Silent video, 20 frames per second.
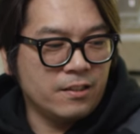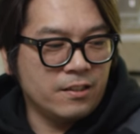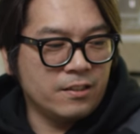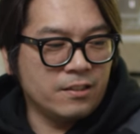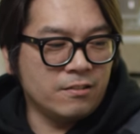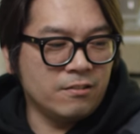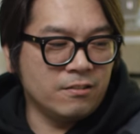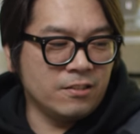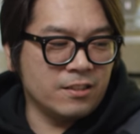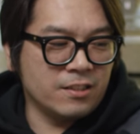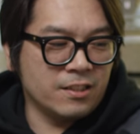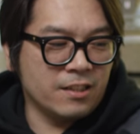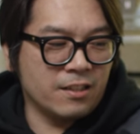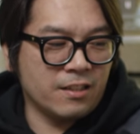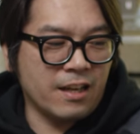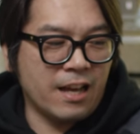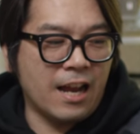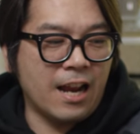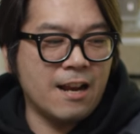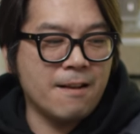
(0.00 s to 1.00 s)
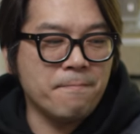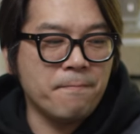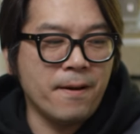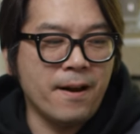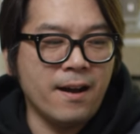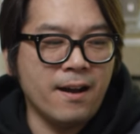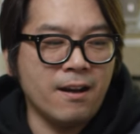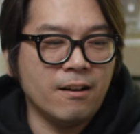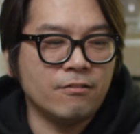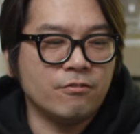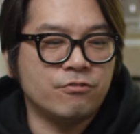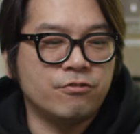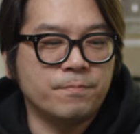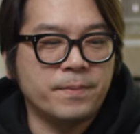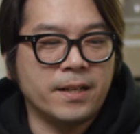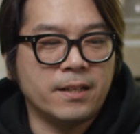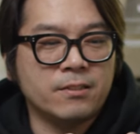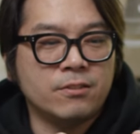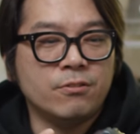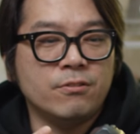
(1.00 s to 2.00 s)
이거는 이제 알파
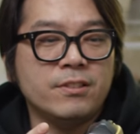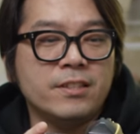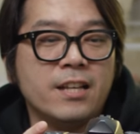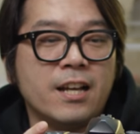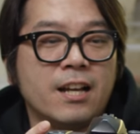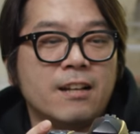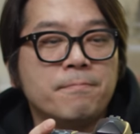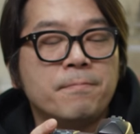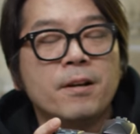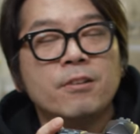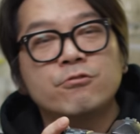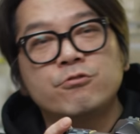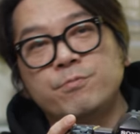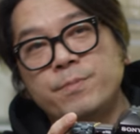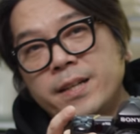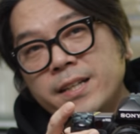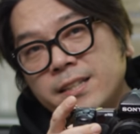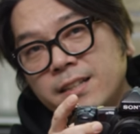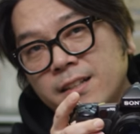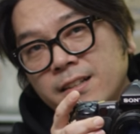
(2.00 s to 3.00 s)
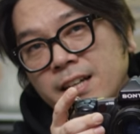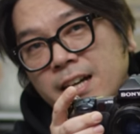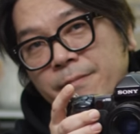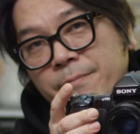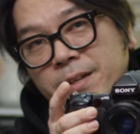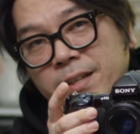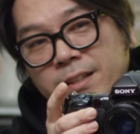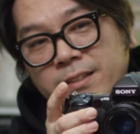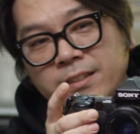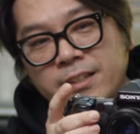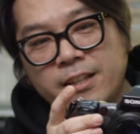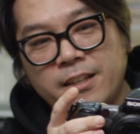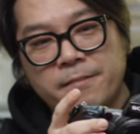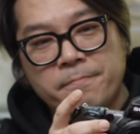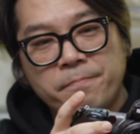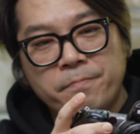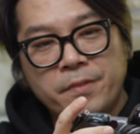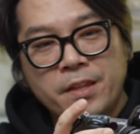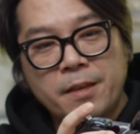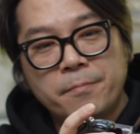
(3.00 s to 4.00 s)
900, 소니의 알파 900이라는 카메라인데